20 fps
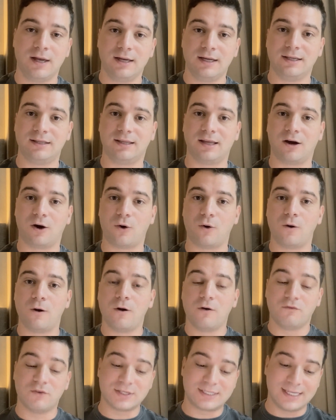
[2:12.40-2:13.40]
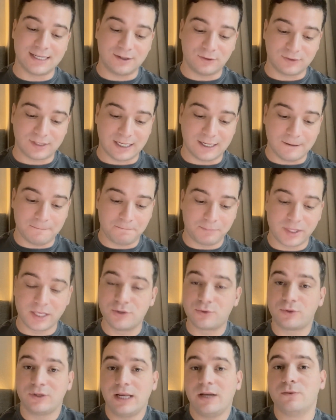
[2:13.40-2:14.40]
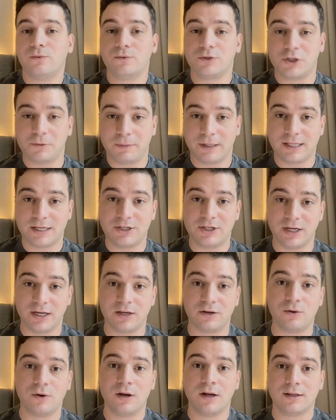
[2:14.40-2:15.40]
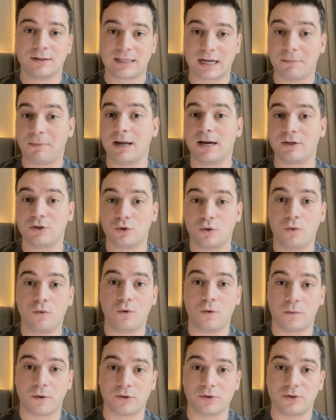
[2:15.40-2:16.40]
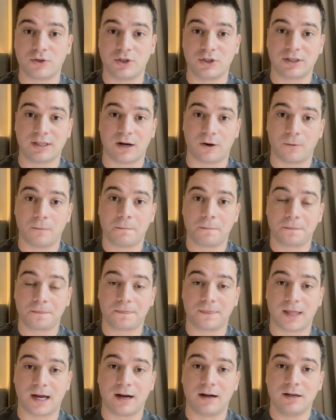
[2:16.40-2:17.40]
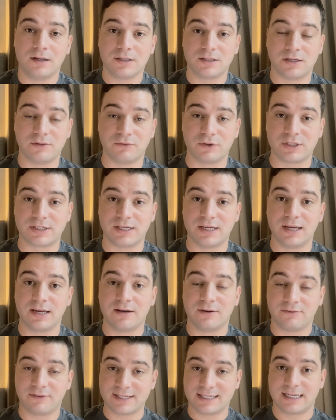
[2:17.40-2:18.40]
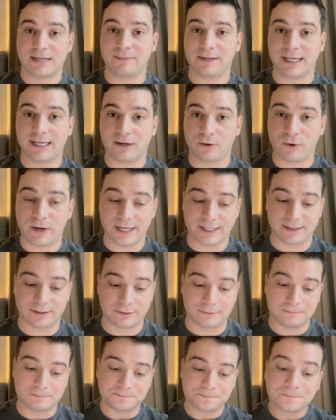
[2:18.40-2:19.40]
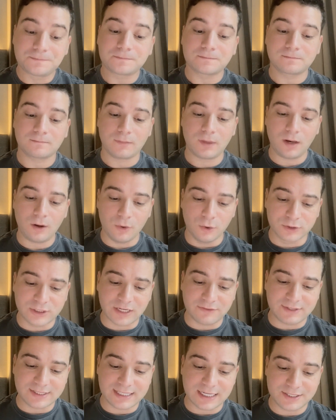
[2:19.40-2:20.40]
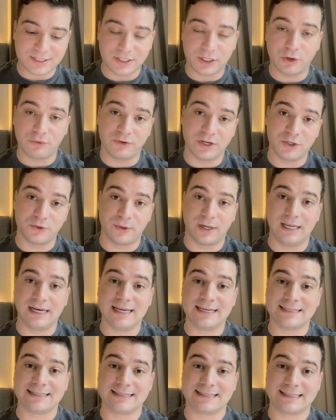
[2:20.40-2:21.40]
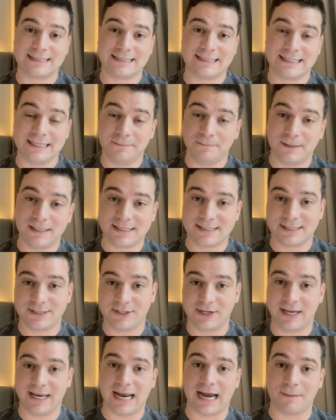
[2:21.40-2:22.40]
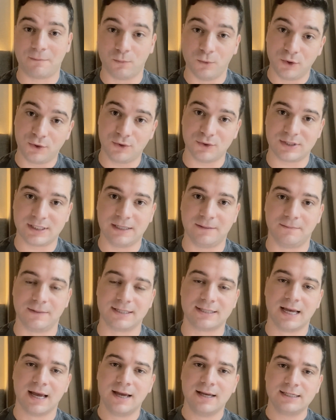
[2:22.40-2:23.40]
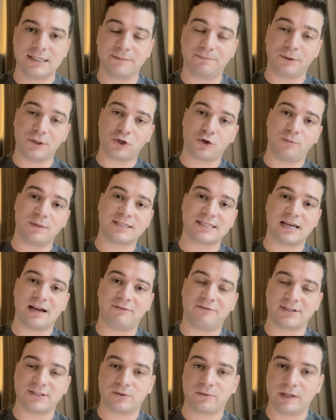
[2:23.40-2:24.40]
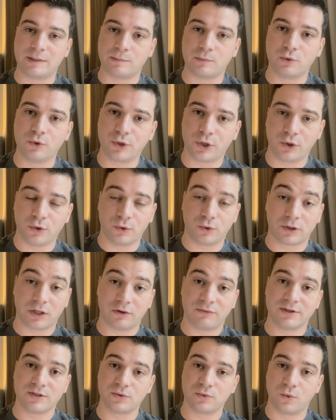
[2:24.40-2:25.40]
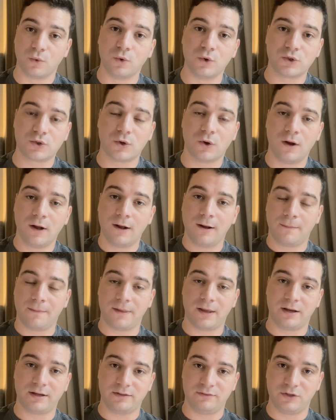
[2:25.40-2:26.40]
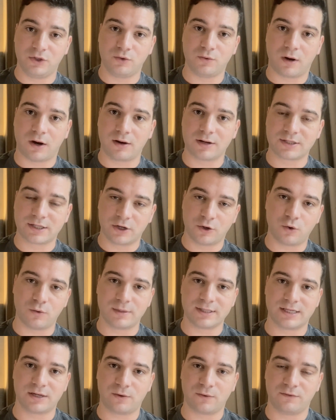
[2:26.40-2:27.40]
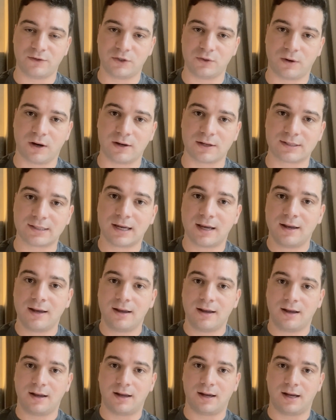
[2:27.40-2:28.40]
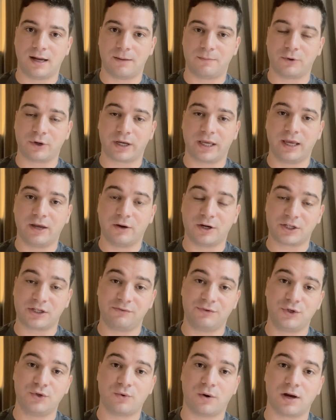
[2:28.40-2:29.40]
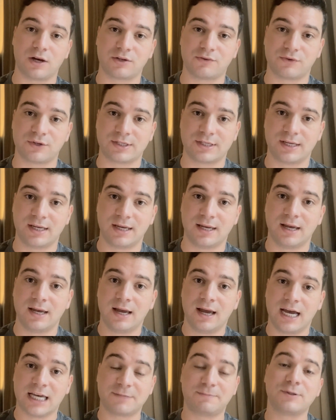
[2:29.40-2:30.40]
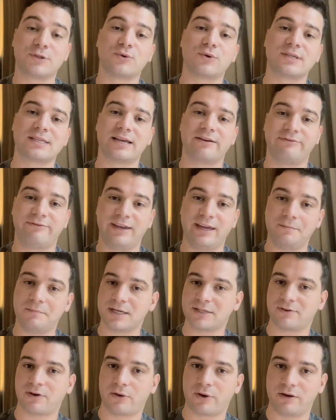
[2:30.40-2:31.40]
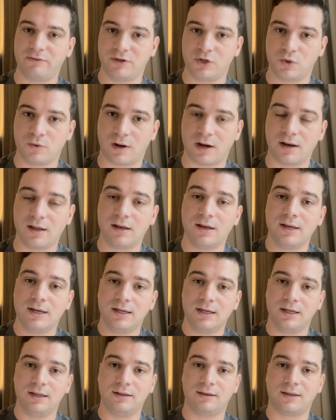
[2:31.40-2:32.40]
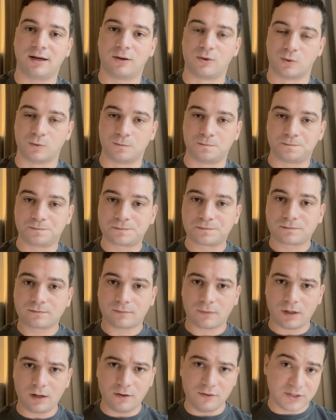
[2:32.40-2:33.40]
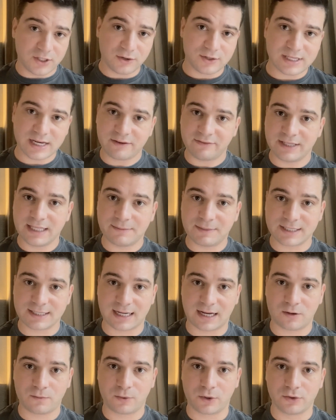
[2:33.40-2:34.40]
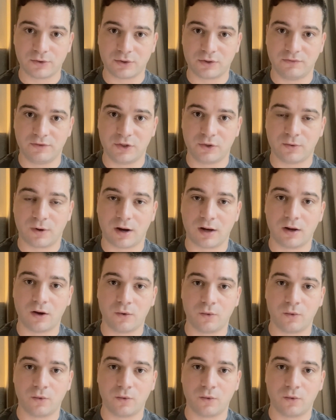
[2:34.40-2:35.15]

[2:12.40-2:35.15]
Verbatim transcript: Então, você não tem risco nenhum de perder dinheiro trabalhando com produto digital, tá? Se você fazer da maneira correta. Outra vantagem que eu vejo, ele é simples de criar, muito simples. Você pode começar a fazer um e-book ou talvez um curso né, em videoaulas. Eu comecei com videoaulas, é, porque eu acho que videoaulas você... As pessoas né, veem mais valor em videoaula, então você consegue vender mais caro um produto de videoaula.